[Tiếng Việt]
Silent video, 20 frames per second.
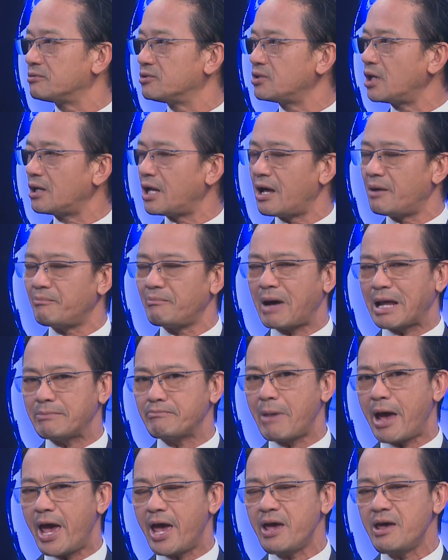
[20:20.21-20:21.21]
rất là mạnh
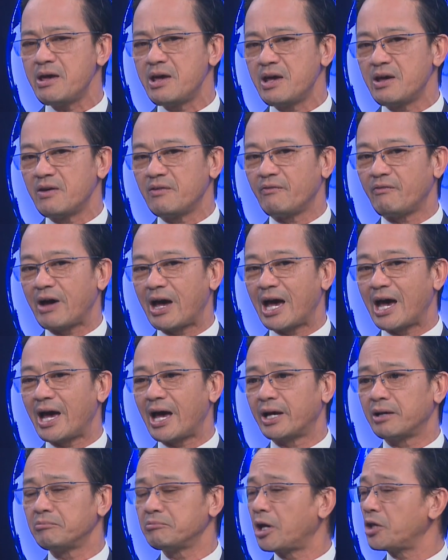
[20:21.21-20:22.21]
mẽ
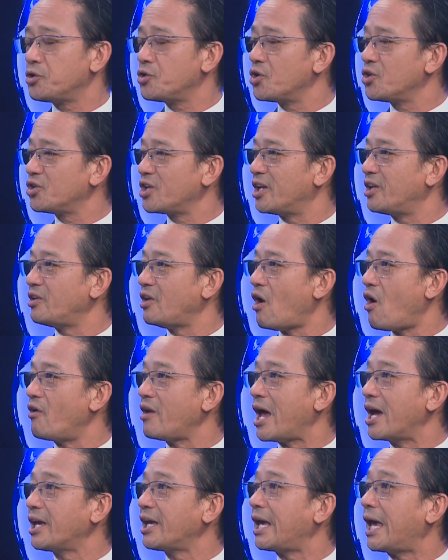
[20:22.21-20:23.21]
và cái chương trình đó
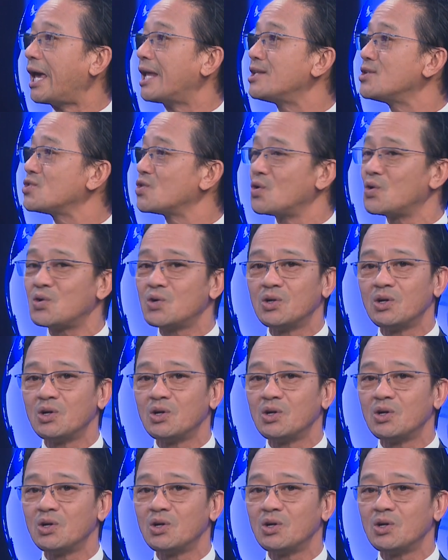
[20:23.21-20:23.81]
đã cancel,